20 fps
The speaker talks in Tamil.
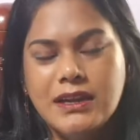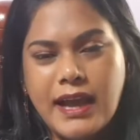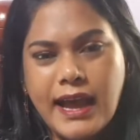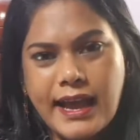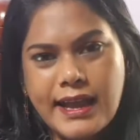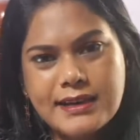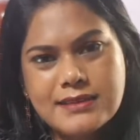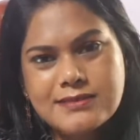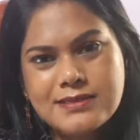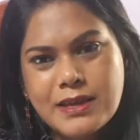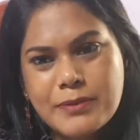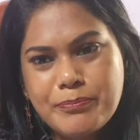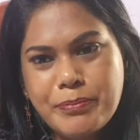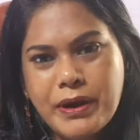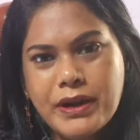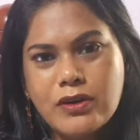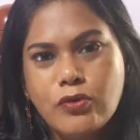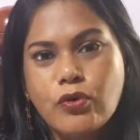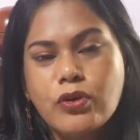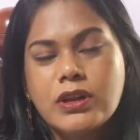ஹேண்ட்ஸட்
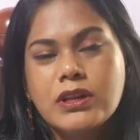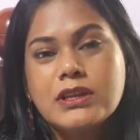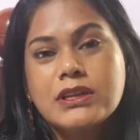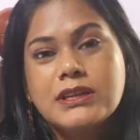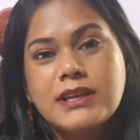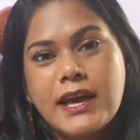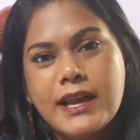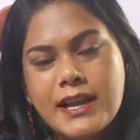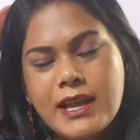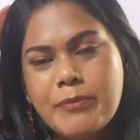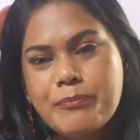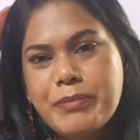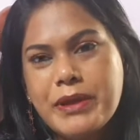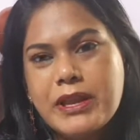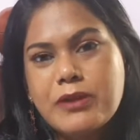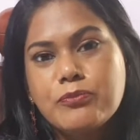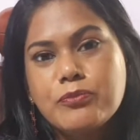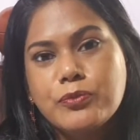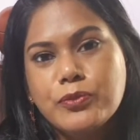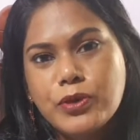பண்ணவங்களுக்கு நிறைய
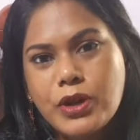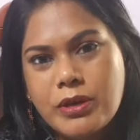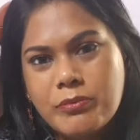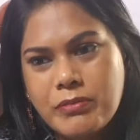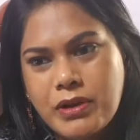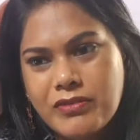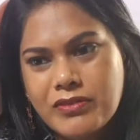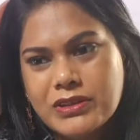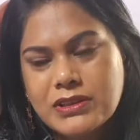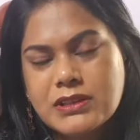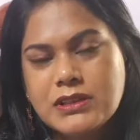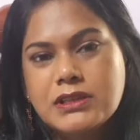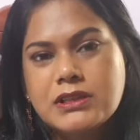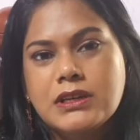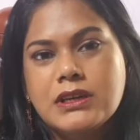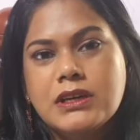பேர் மூலயமா வந்து